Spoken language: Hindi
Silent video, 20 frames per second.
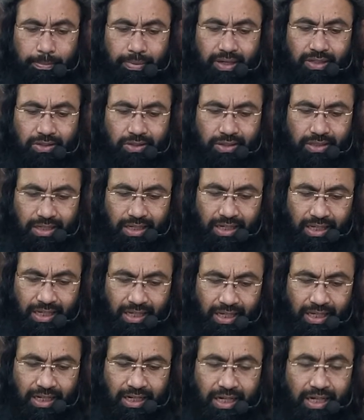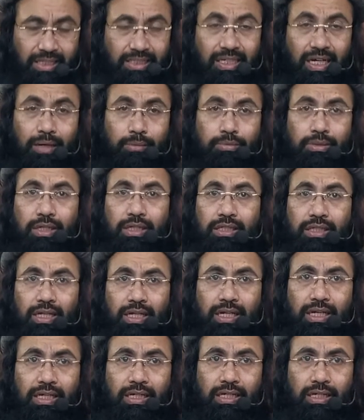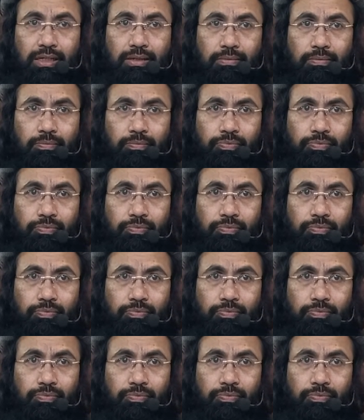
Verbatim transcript: बदतरीन अजाब देते रहेंगे